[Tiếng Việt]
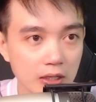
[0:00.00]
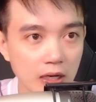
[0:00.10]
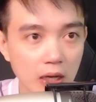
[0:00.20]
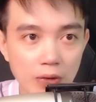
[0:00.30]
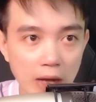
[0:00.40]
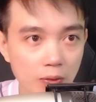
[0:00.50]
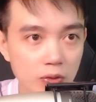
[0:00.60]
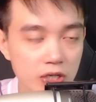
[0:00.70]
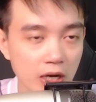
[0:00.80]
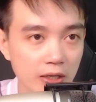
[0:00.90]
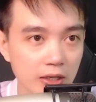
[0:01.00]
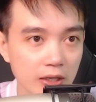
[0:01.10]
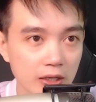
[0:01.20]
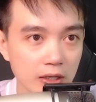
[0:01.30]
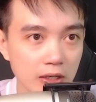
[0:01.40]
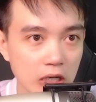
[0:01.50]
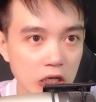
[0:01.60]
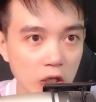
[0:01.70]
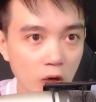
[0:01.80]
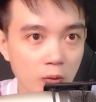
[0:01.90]
Lão nào có sợ,
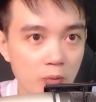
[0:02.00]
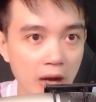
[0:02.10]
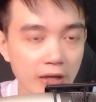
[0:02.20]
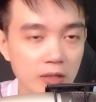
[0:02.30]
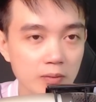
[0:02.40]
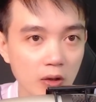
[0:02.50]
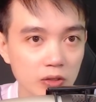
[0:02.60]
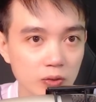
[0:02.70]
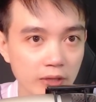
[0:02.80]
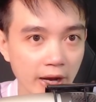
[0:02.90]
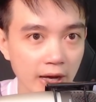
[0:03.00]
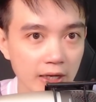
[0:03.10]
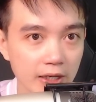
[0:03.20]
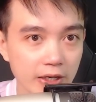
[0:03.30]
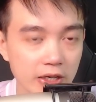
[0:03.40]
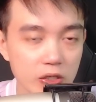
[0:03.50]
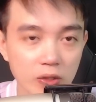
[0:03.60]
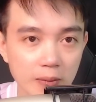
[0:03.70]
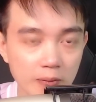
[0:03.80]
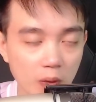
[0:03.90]
nhổ một bãi nước bọt xuống nhà rồi
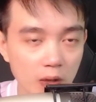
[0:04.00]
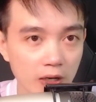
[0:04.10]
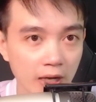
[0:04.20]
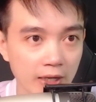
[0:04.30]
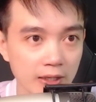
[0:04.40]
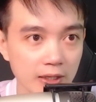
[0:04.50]
tiếp tục cười lạnh.